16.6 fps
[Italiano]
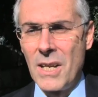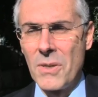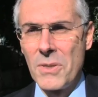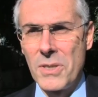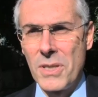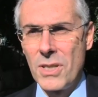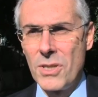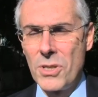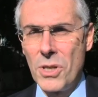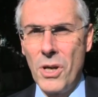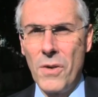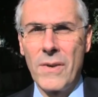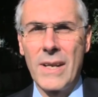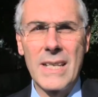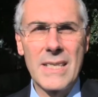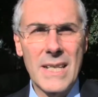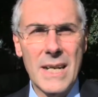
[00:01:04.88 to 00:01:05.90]
e che non
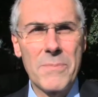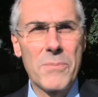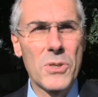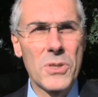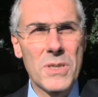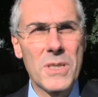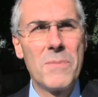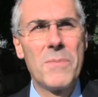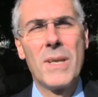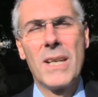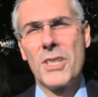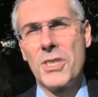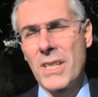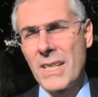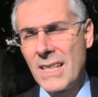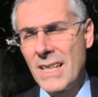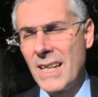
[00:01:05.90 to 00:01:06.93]
è facile perché
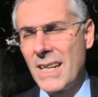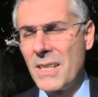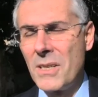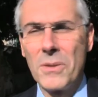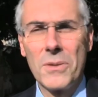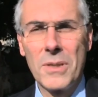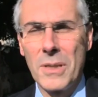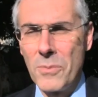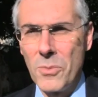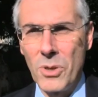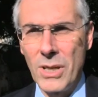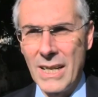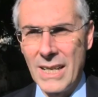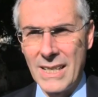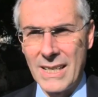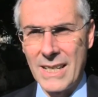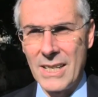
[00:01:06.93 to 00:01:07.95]
oggi
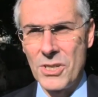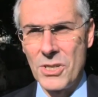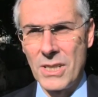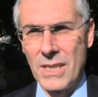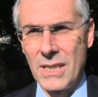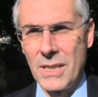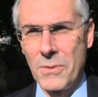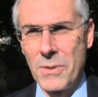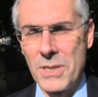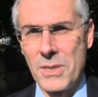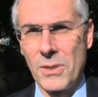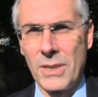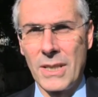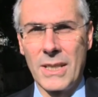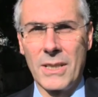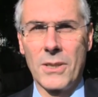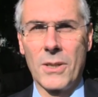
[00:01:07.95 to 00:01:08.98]
c'è eh,
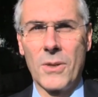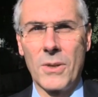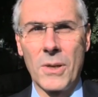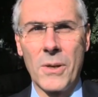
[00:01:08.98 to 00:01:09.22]
prodotti che